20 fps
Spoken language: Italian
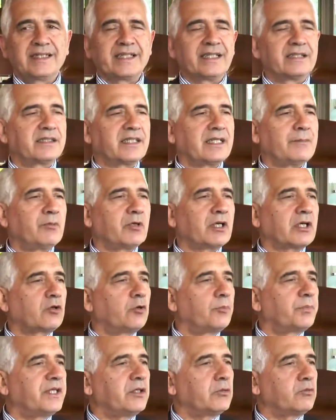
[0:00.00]
che andrebbero a
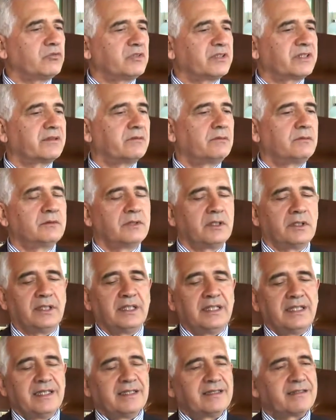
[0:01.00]
coprire un, un
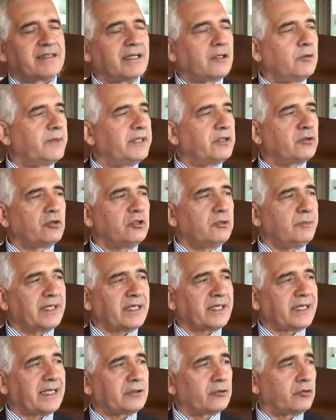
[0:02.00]
segmento di
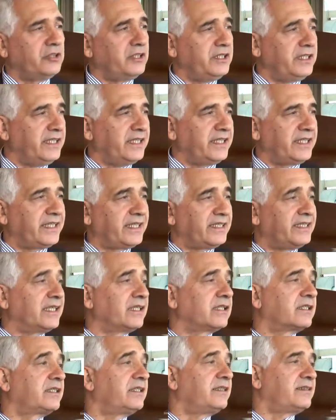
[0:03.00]
mercato di nicchia di
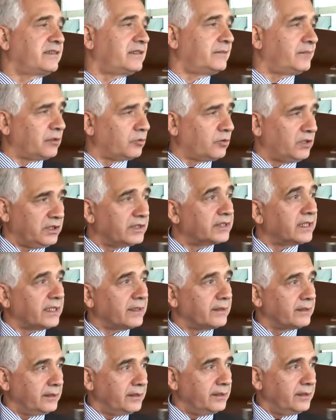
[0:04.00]
altissima
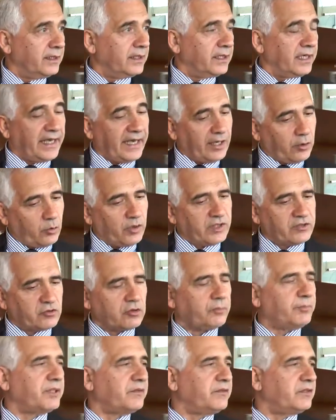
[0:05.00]
qualità e
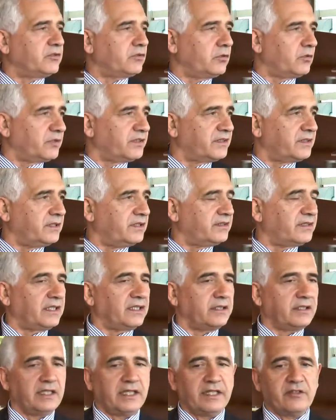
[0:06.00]
questo è previsto in questi
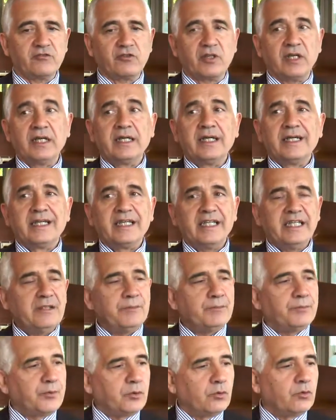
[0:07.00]
disegni di legge.
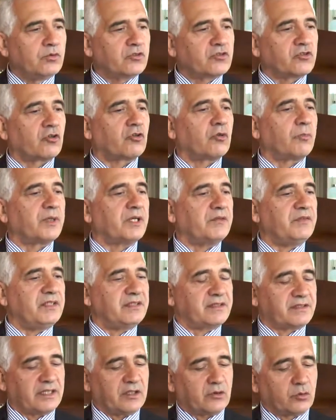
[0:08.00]
In più sono
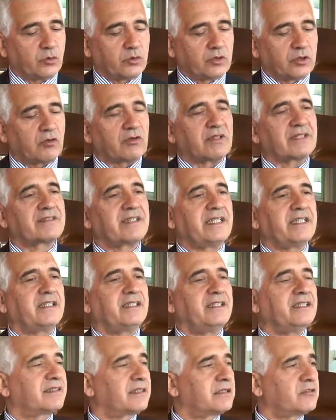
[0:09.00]
previste tutta una
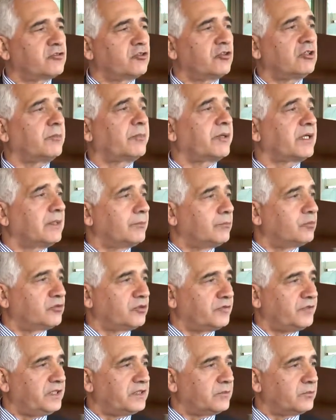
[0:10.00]
serie di sanzioni per
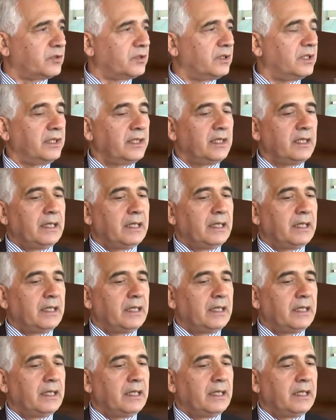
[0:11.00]
l'abusivismo,